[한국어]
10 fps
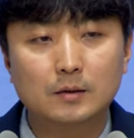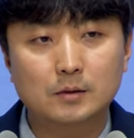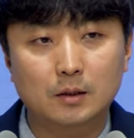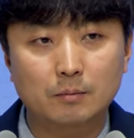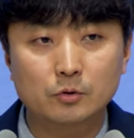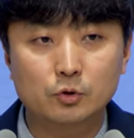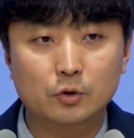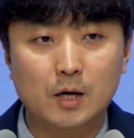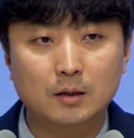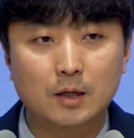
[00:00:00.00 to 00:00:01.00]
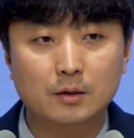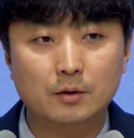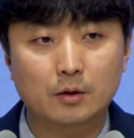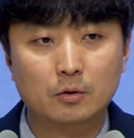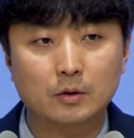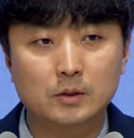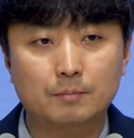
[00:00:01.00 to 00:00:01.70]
그래서 이번 주 강단 결론에서